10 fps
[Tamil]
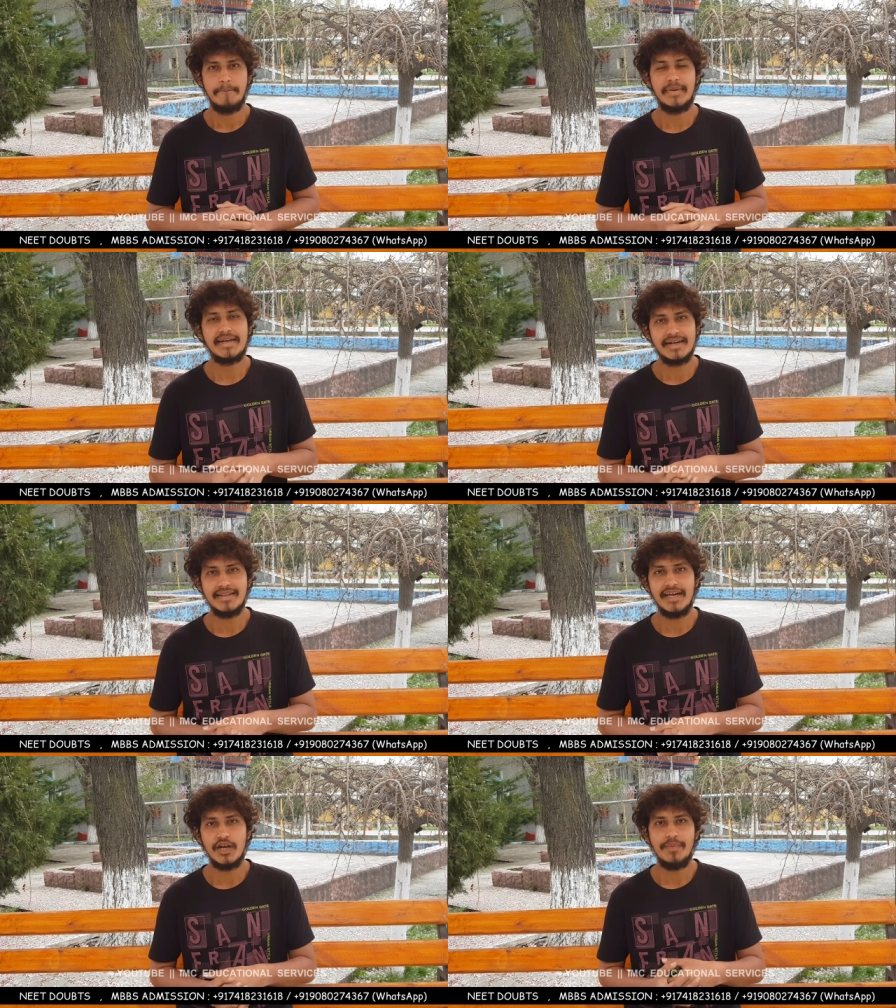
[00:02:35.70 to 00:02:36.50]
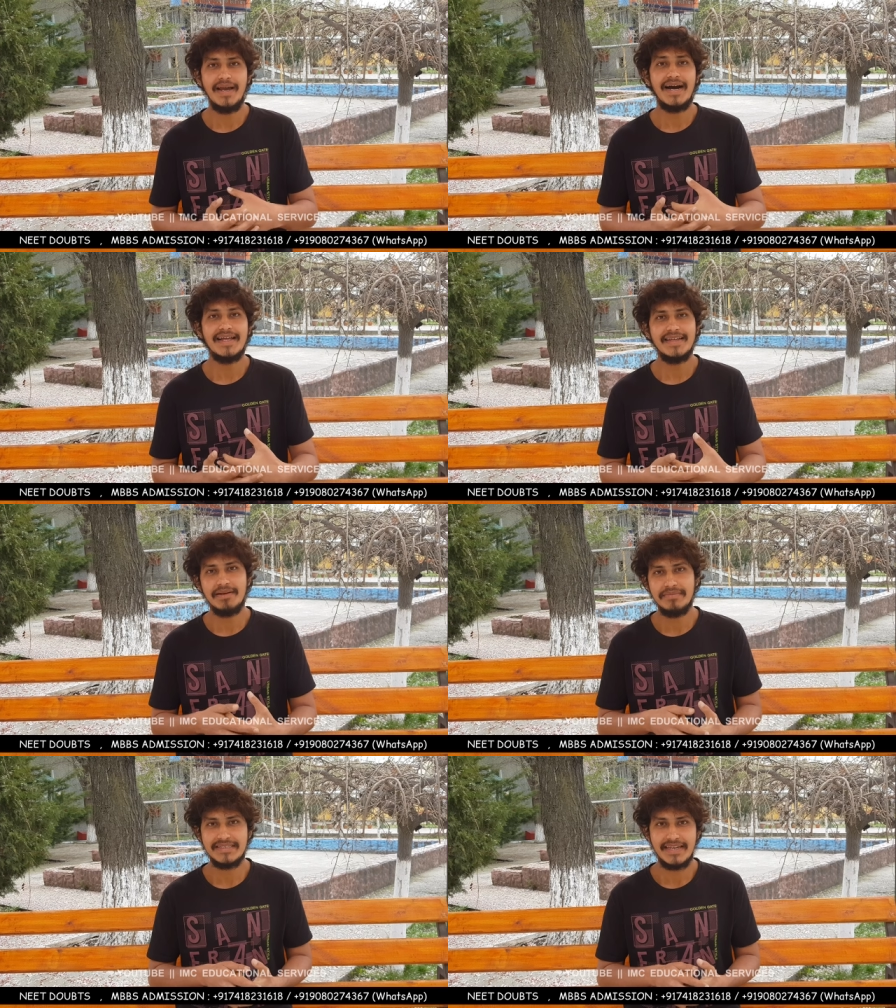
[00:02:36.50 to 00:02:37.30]
பட் இருந்தாலுமே அதை
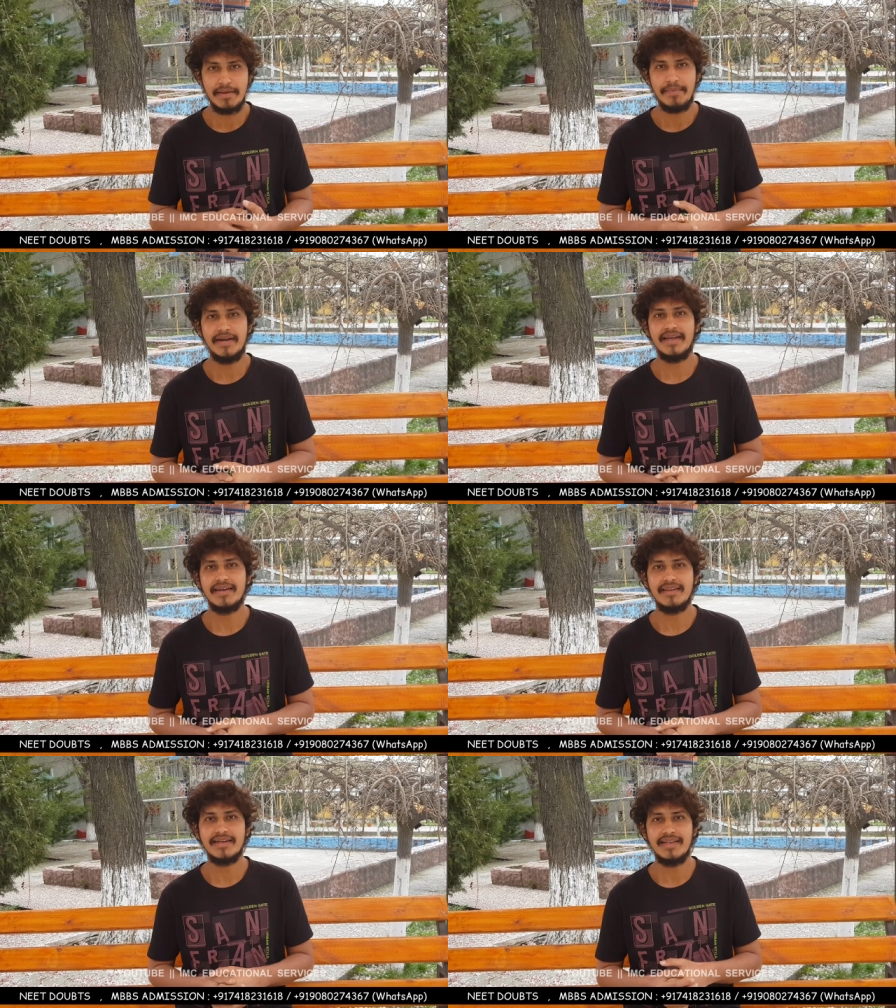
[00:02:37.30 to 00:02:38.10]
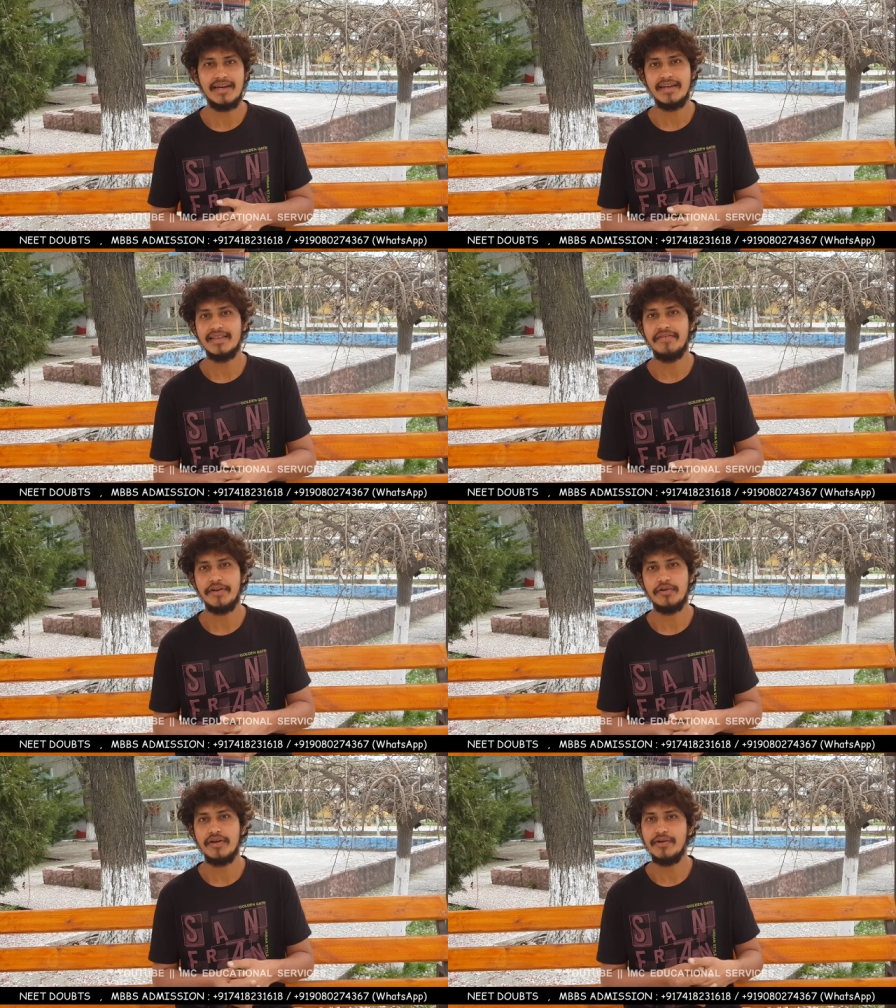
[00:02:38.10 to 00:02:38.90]
நம்ம சரி பண்ணிக்கிறதுக்கு தான் நான் இந்த
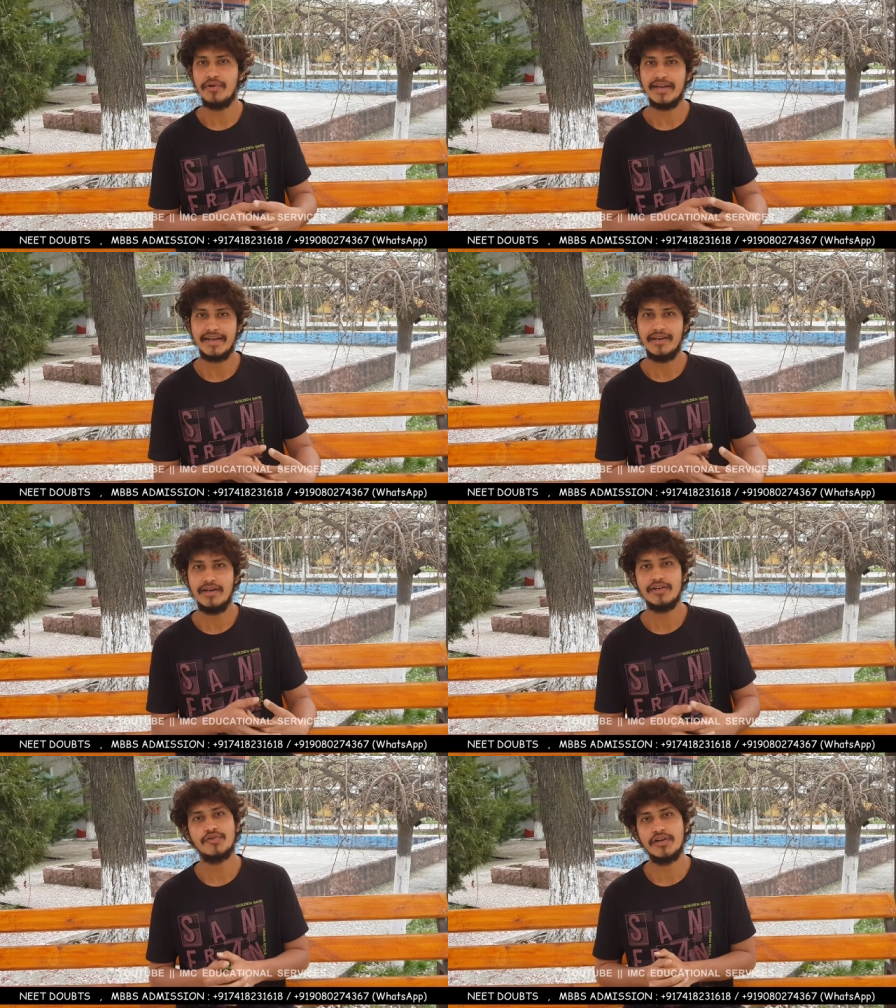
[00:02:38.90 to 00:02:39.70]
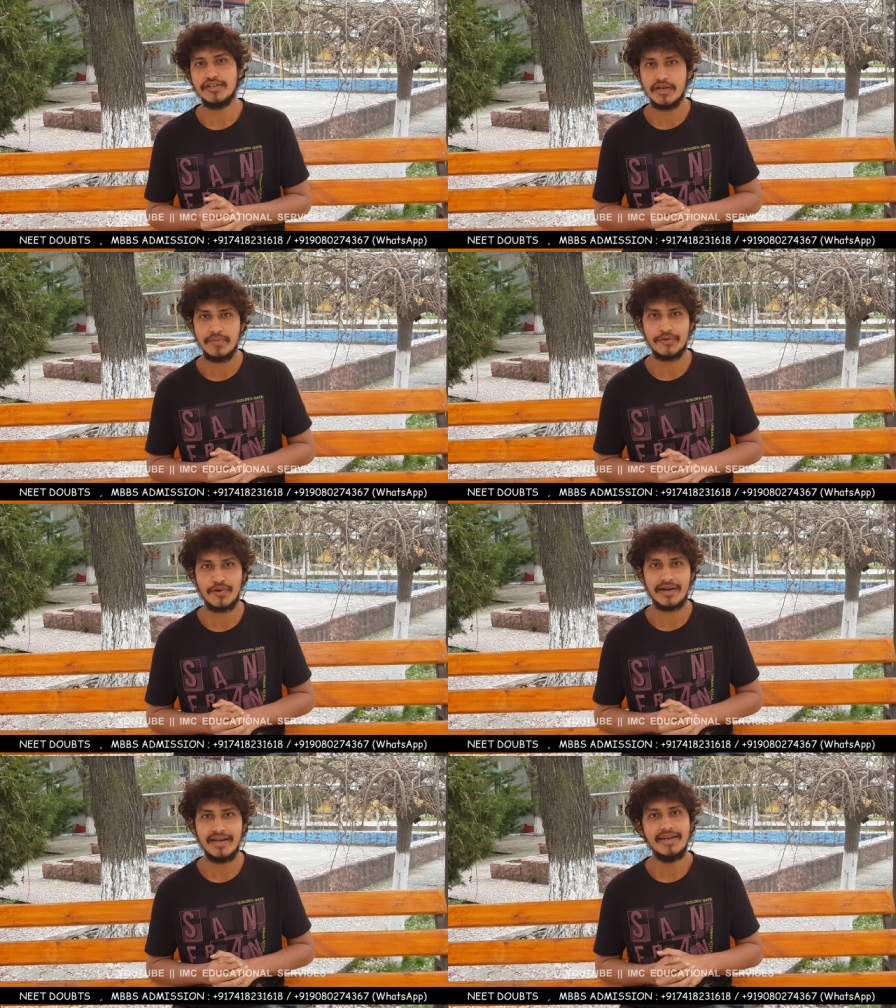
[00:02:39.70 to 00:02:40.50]
வீடியோவில் உங்களுக்கு எல்லா சொல்யூஷனுமே
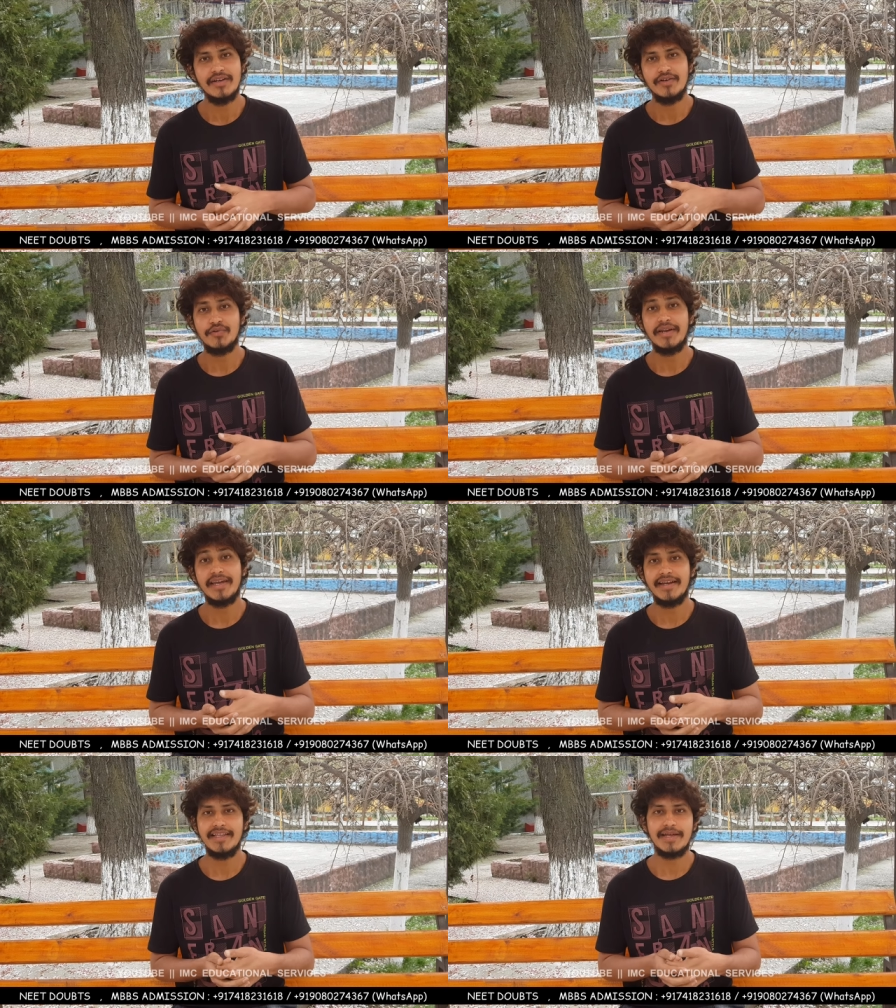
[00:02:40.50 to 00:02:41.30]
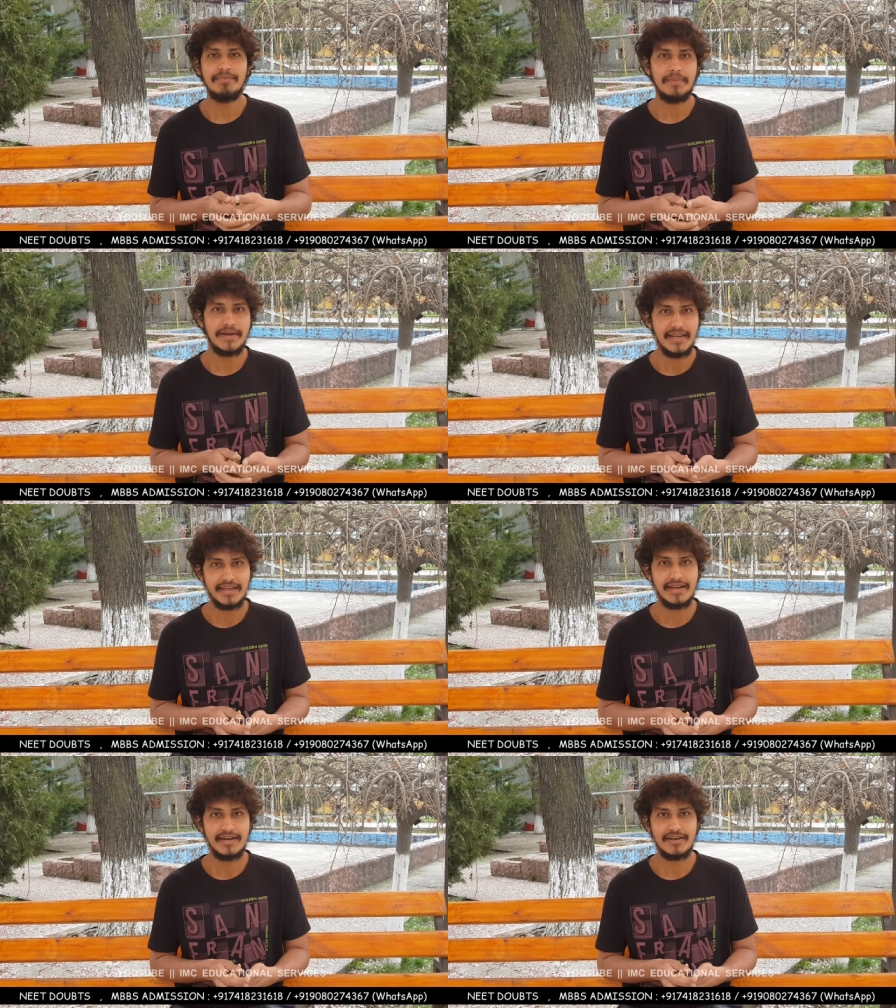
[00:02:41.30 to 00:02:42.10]
சொல்கிறேன் ஸோ நீங்கள் என்ன தப்பு
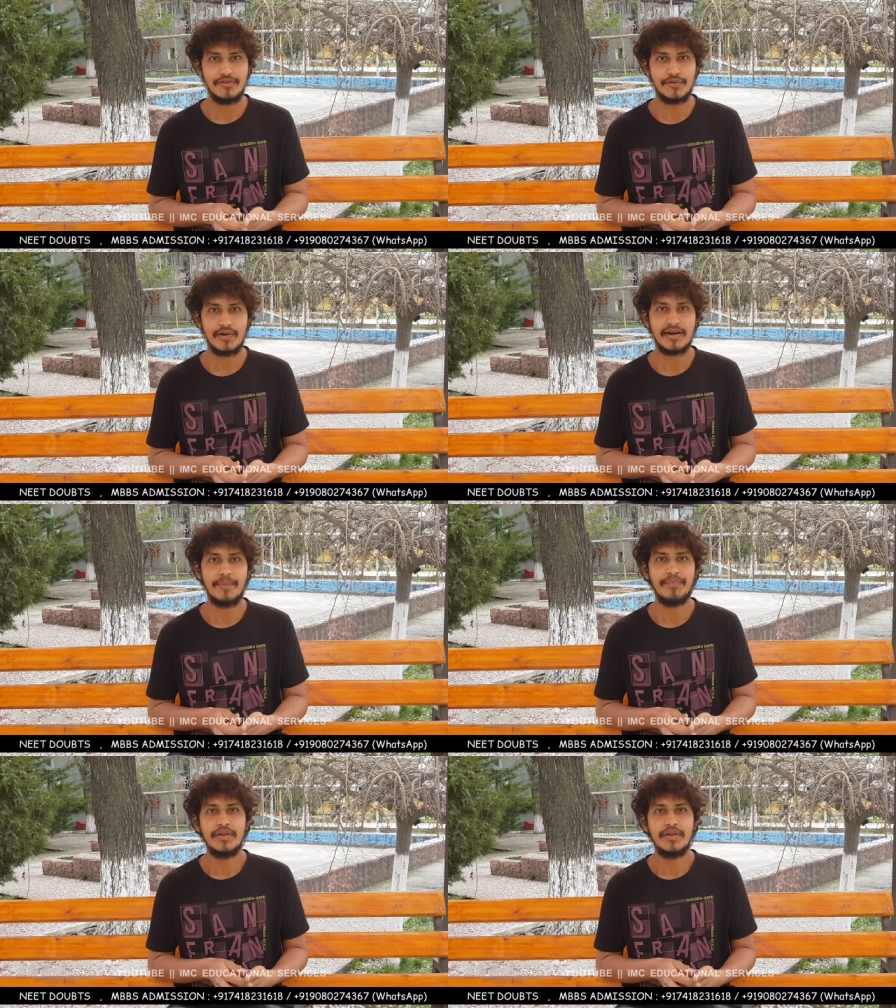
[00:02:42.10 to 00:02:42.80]
பண்ணியிருக்கீங்கன்றதும் சொல்கிறேன்